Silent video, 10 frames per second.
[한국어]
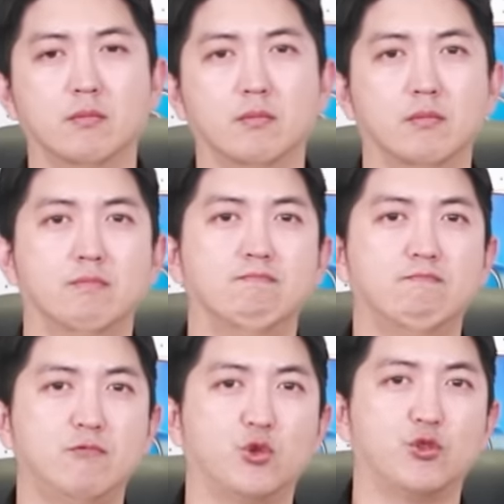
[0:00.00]

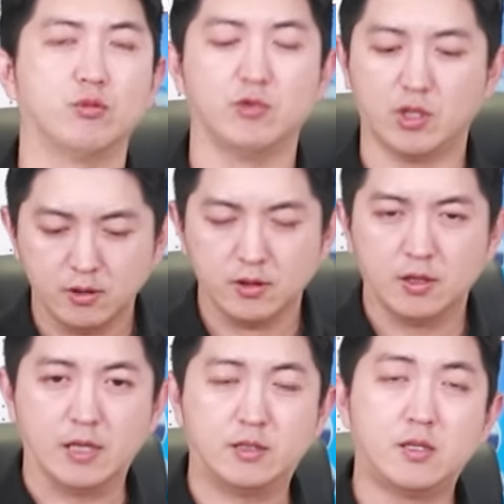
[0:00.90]
생각합니다. 좋습니다.
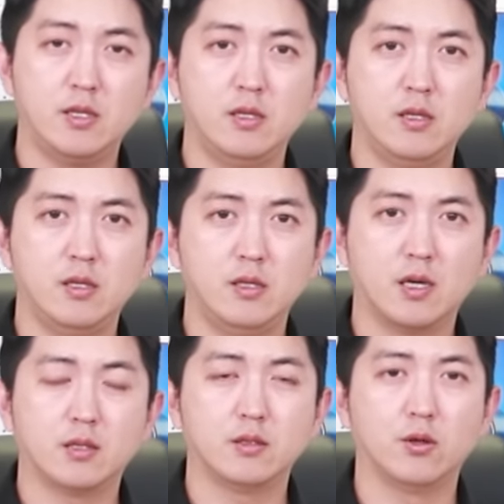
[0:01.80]
ST
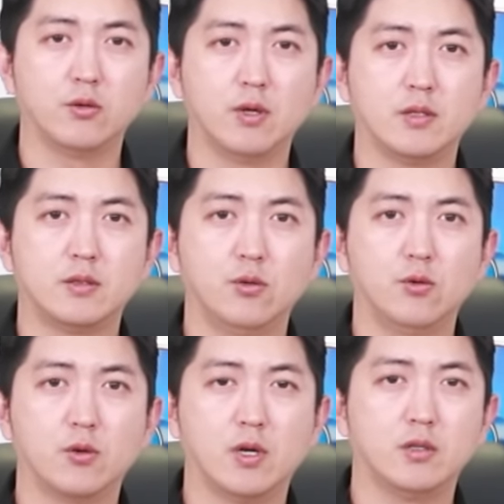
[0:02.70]
같은 경우는
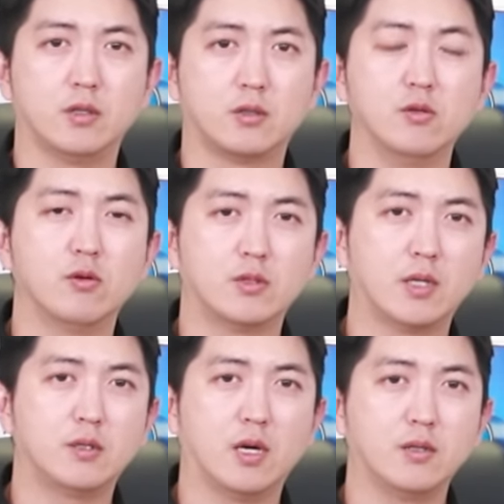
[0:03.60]
STO가 이제
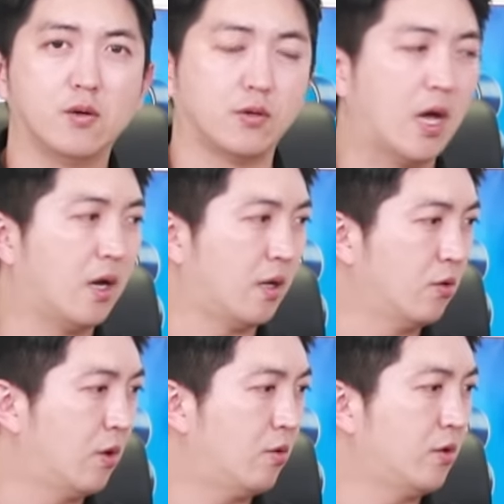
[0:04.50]
증권사들이 하는
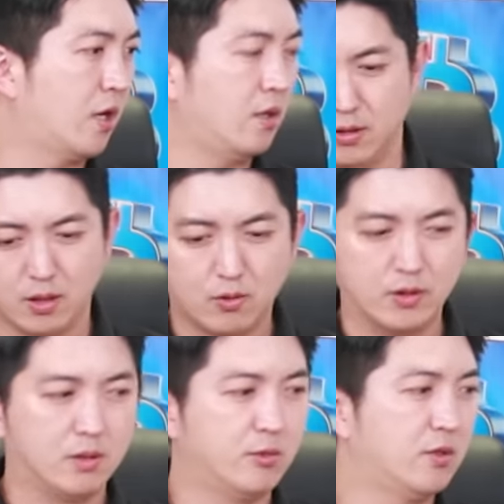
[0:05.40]
거다라고 하고, 약간 그냥
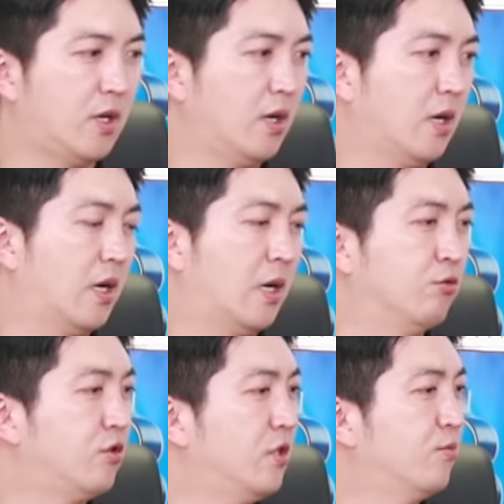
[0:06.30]
관심을 그냥 안
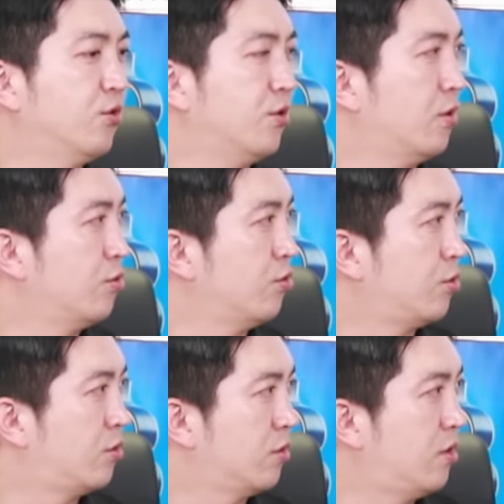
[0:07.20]
두시는 분들도
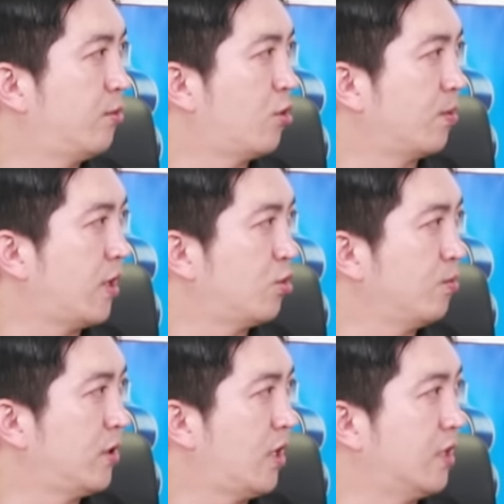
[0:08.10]
크립토 업계에
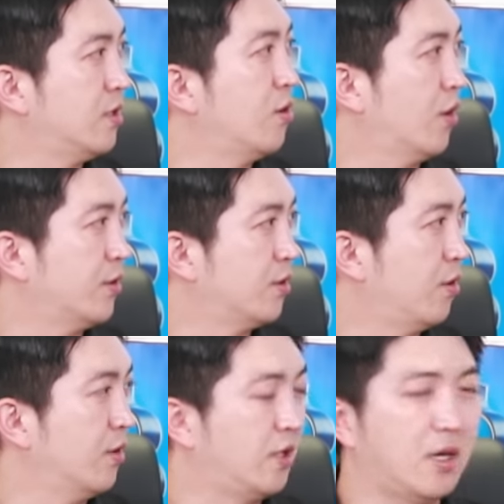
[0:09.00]
좀 계신 것
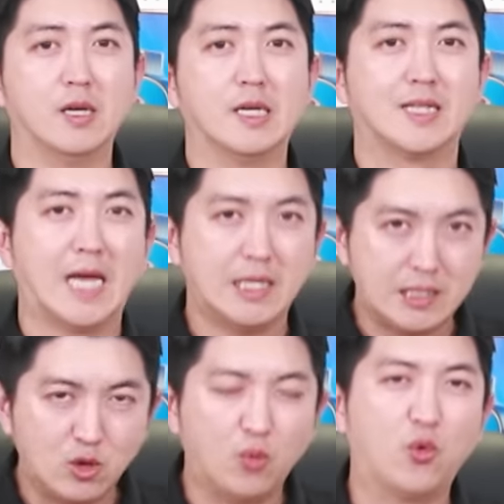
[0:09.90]
같아서, 이게
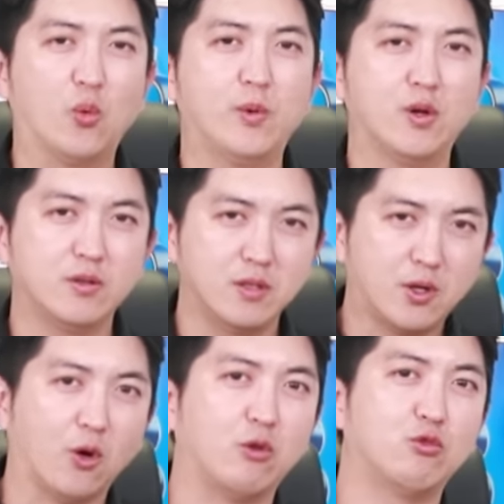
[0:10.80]
따지고 보면은
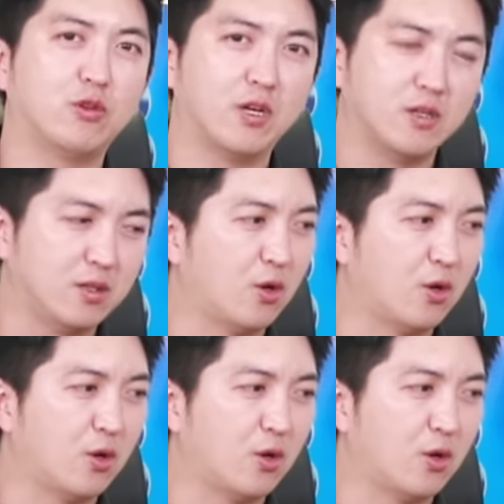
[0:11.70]
결국에는